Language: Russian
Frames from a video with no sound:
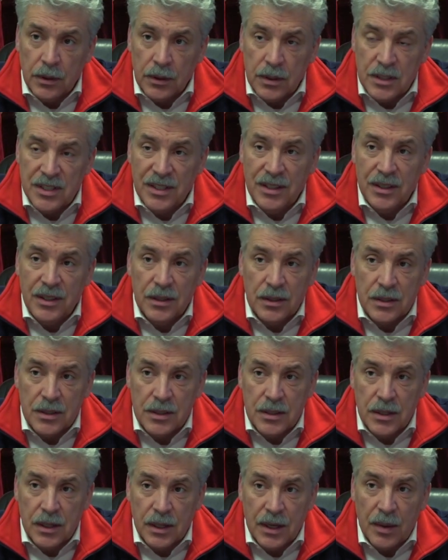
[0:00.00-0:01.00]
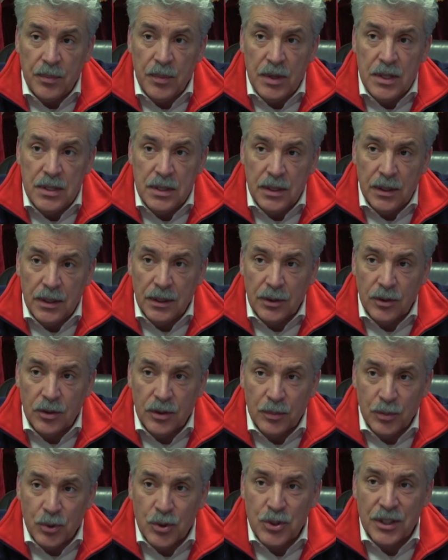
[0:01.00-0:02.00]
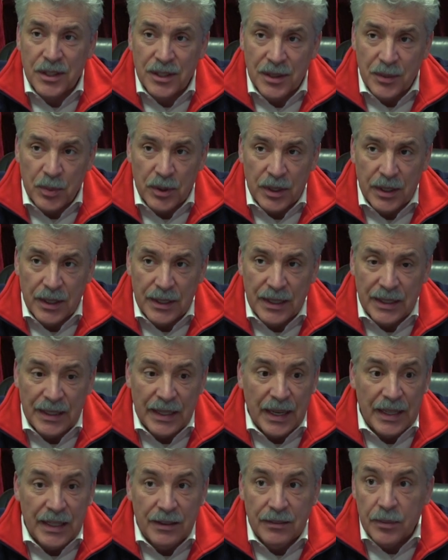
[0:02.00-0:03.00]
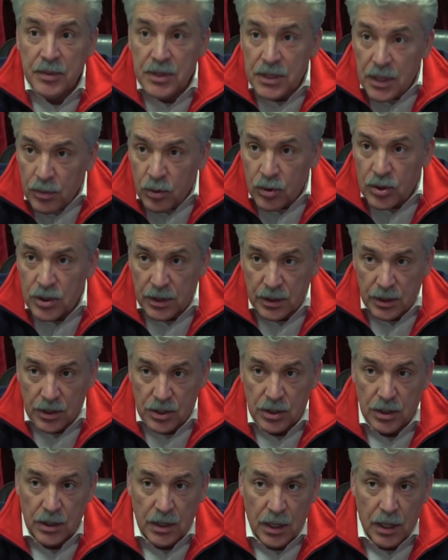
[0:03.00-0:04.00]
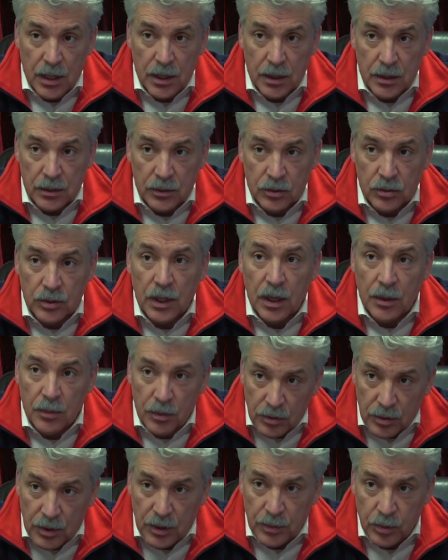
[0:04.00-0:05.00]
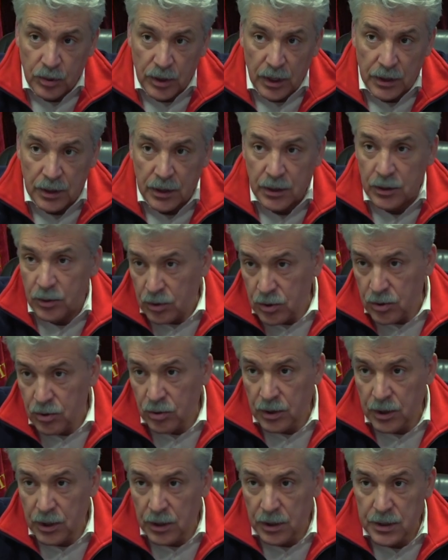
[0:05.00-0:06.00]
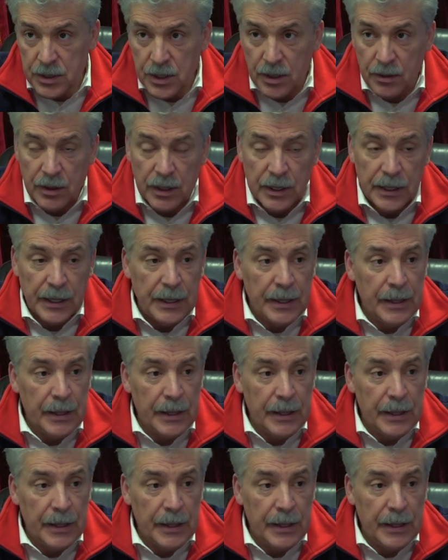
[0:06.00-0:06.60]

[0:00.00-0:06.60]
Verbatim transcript: следил за комиссией, которая бюджетная проходила, они вообще бюджет не читали. Ну, я имею в виду депутаты, которые сегодня голосовали.